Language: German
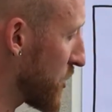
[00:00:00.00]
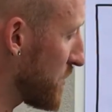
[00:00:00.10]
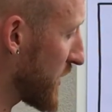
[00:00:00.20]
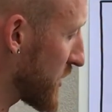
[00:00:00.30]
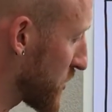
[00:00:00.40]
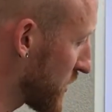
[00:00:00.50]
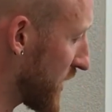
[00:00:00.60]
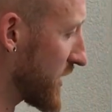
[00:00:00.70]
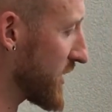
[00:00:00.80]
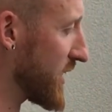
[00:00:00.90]
Körper,
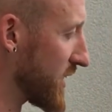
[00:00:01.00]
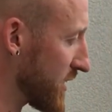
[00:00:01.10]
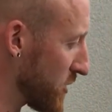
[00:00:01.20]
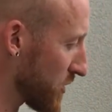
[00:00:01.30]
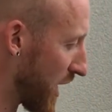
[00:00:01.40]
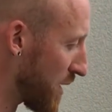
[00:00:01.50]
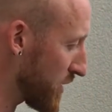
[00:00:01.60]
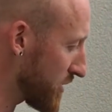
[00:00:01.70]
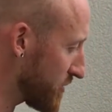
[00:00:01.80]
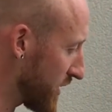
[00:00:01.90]
Gesundheit, Karriere und
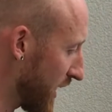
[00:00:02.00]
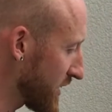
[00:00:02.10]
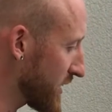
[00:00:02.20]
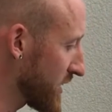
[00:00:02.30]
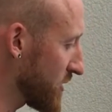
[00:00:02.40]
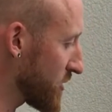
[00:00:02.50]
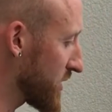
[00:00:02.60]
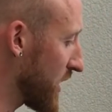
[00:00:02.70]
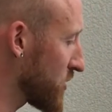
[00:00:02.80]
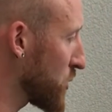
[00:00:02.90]
Arbeit, Finanzen,
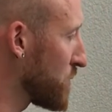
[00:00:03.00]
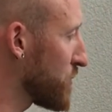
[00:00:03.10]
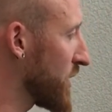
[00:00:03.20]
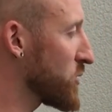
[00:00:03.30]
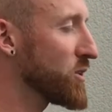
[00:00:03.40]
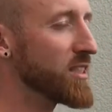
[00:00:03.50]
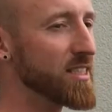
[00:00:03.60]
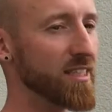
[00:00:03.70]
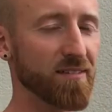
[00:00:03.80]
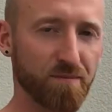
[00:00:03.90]
soziales Umfeld und
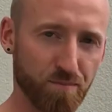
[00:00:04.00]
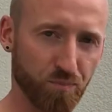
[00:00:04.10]
Sinn.